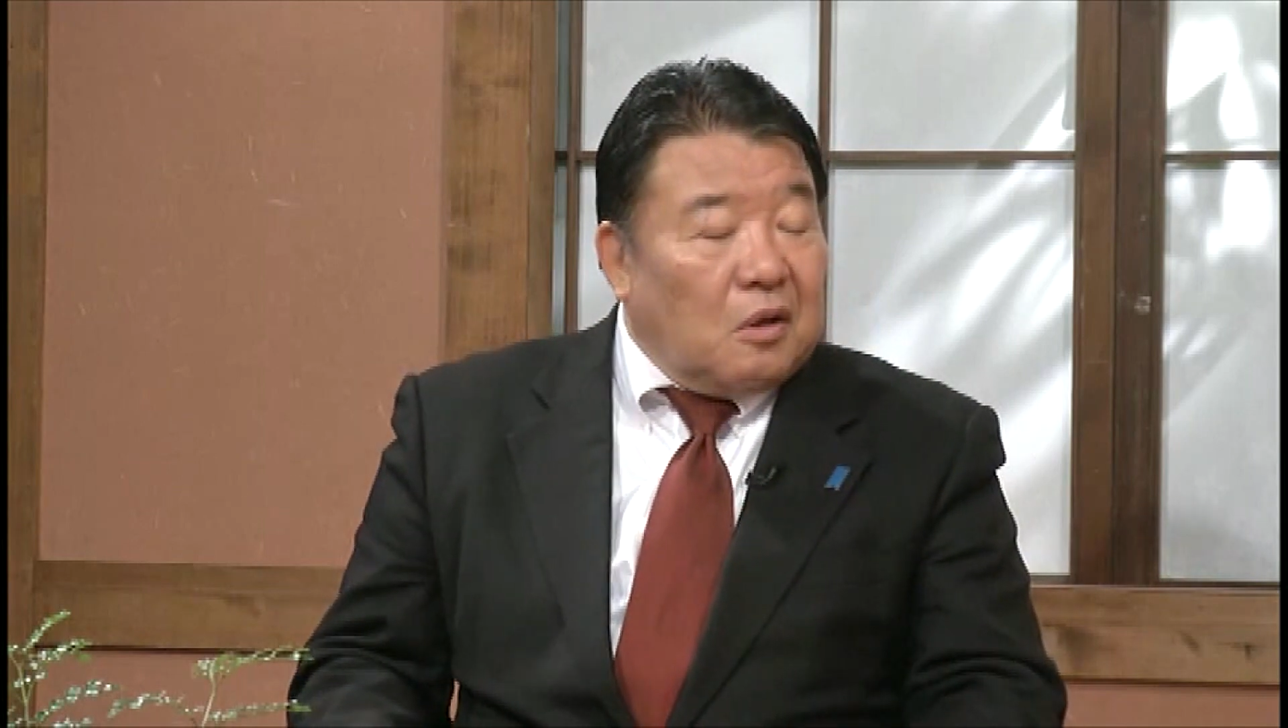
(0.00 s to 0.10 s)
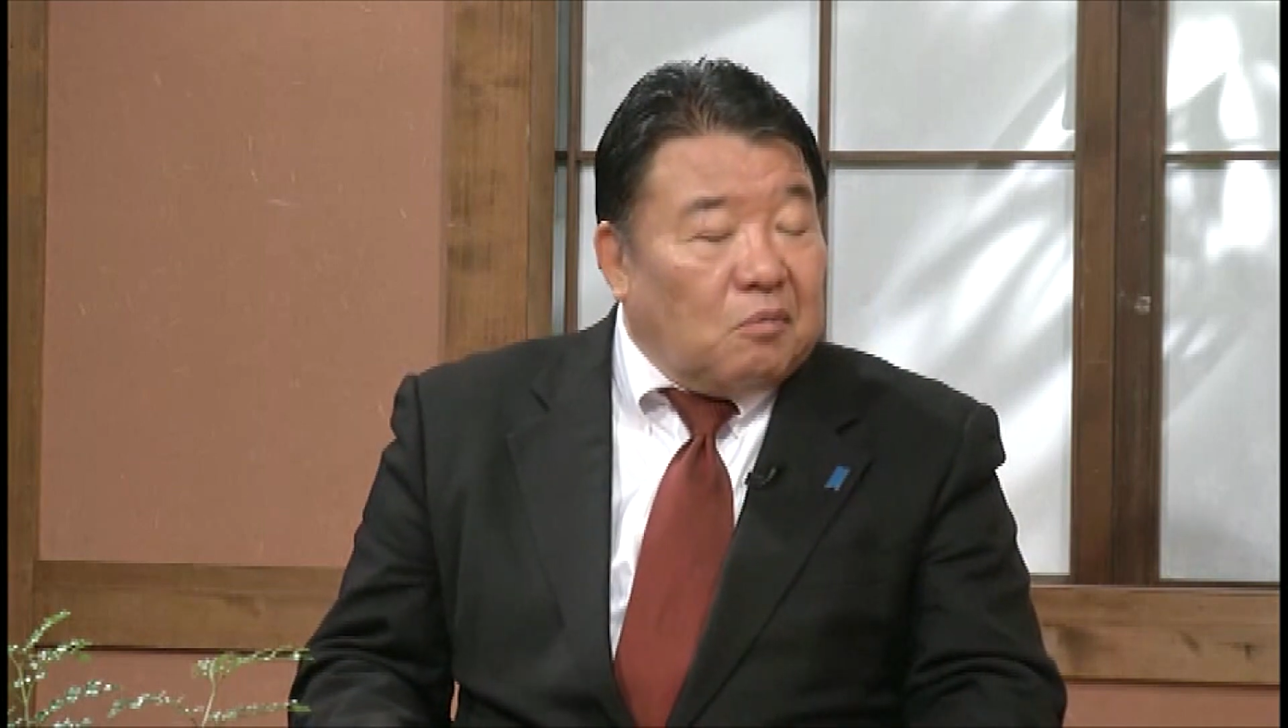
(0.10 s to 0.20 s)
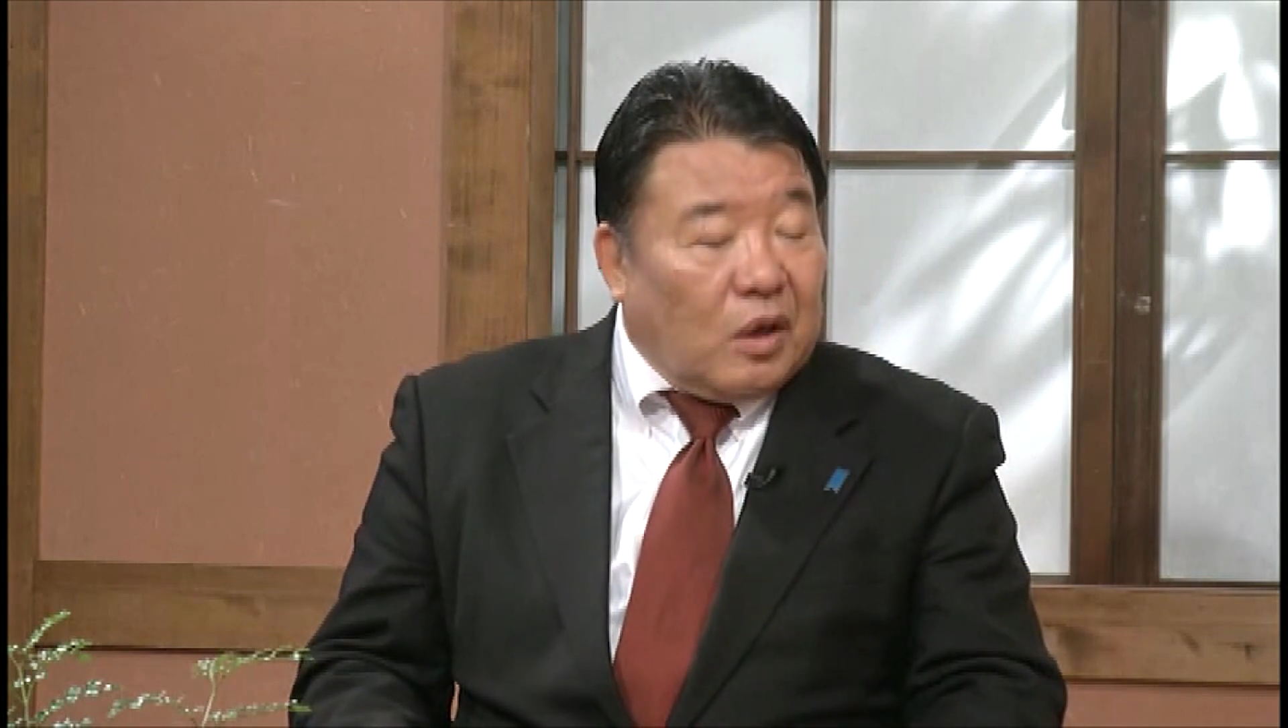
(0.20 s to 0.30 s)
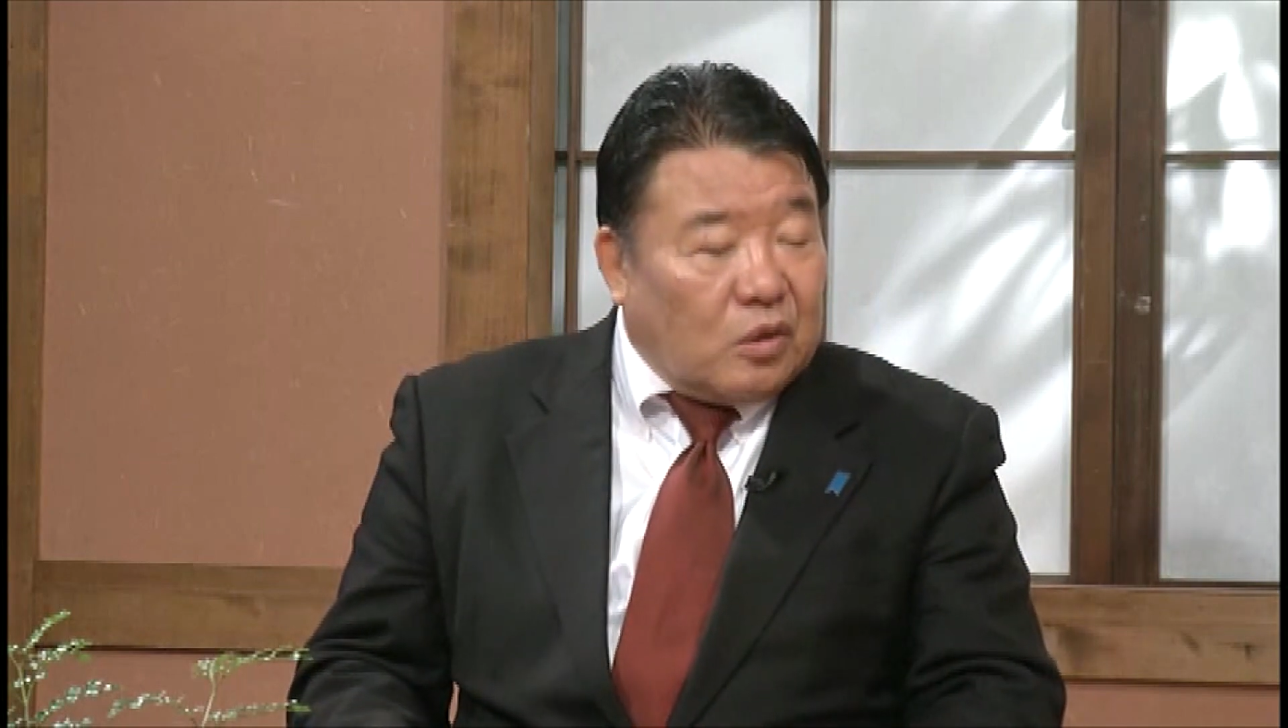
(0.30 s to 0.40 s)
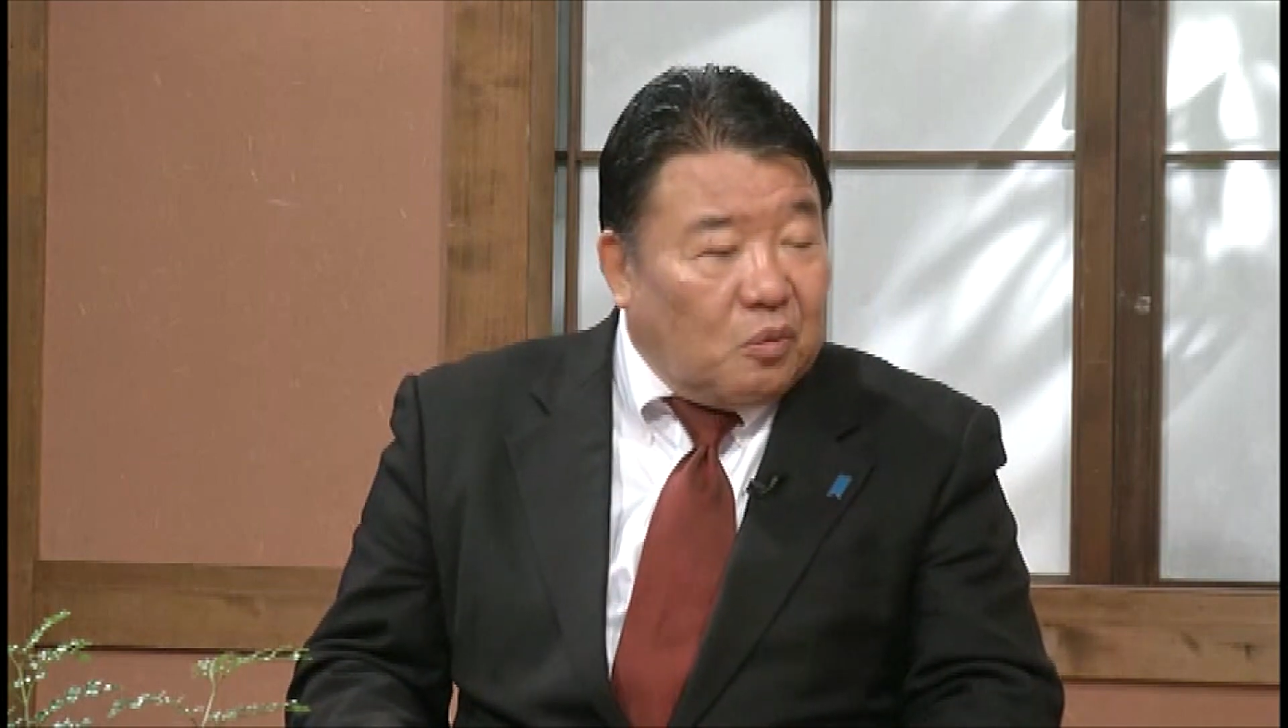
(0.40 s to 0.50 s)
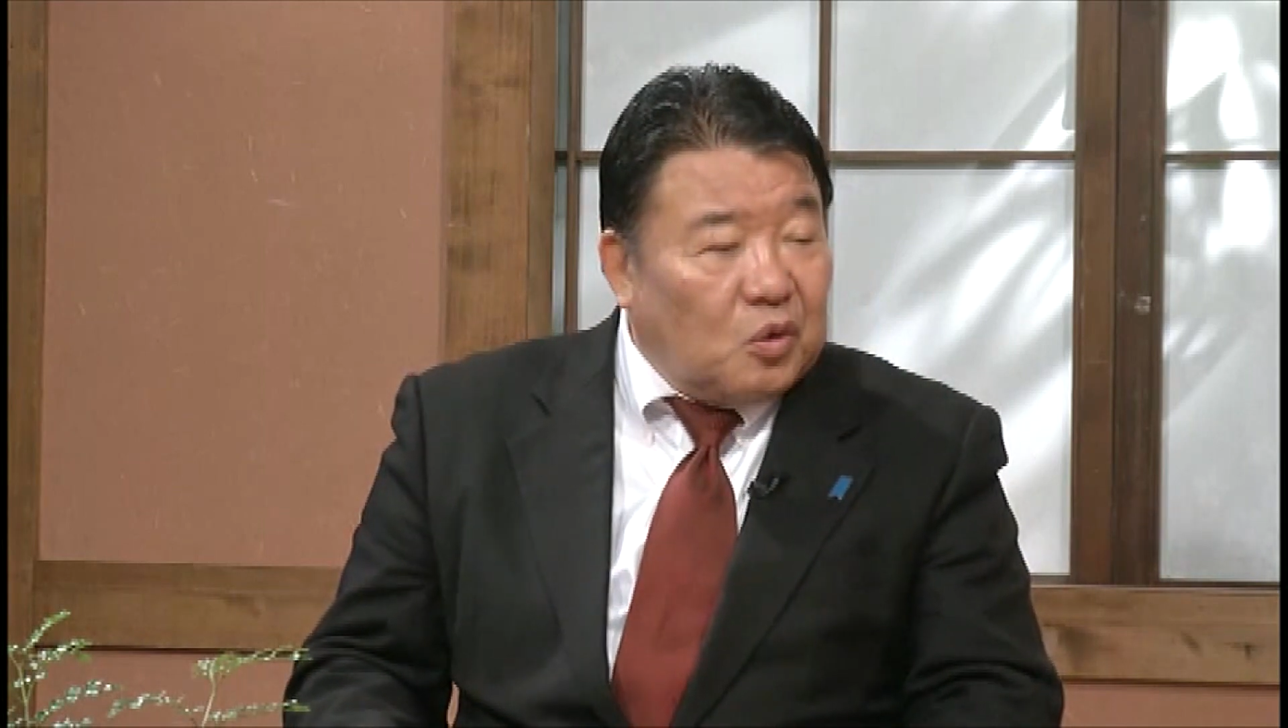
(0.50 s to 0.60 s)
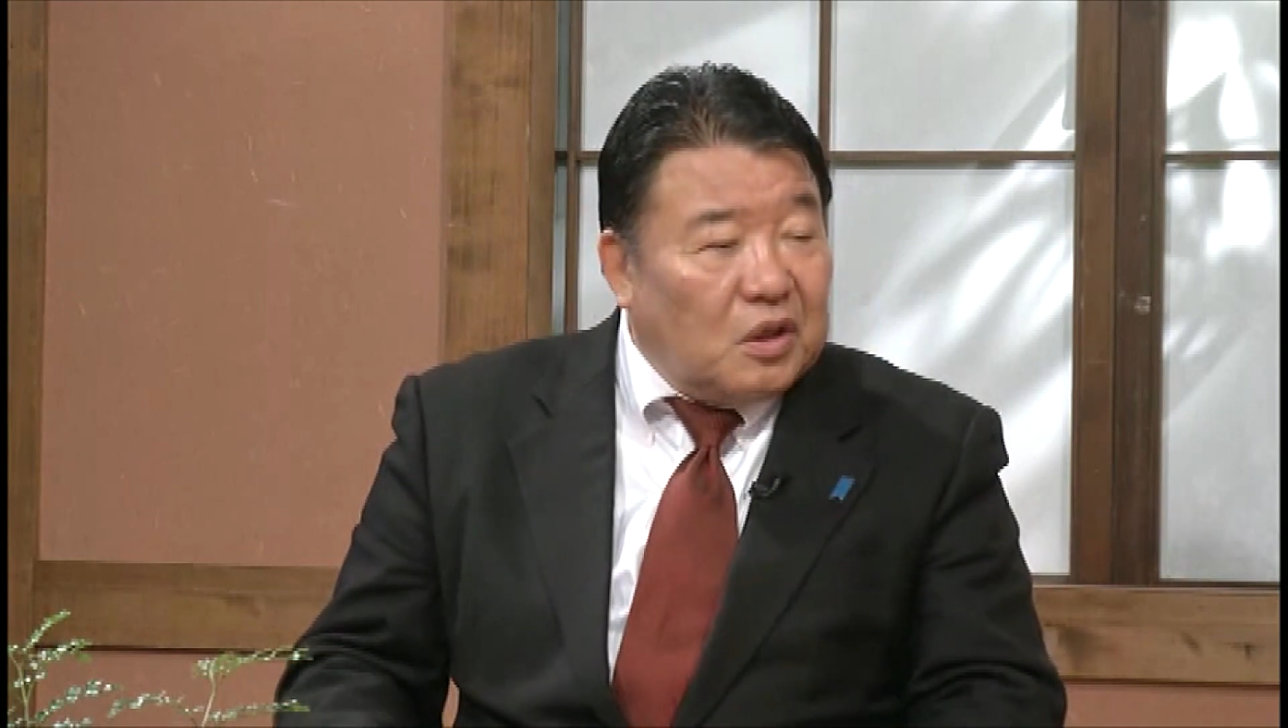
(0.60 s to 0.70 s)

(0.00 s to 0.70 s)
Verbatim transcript: まとも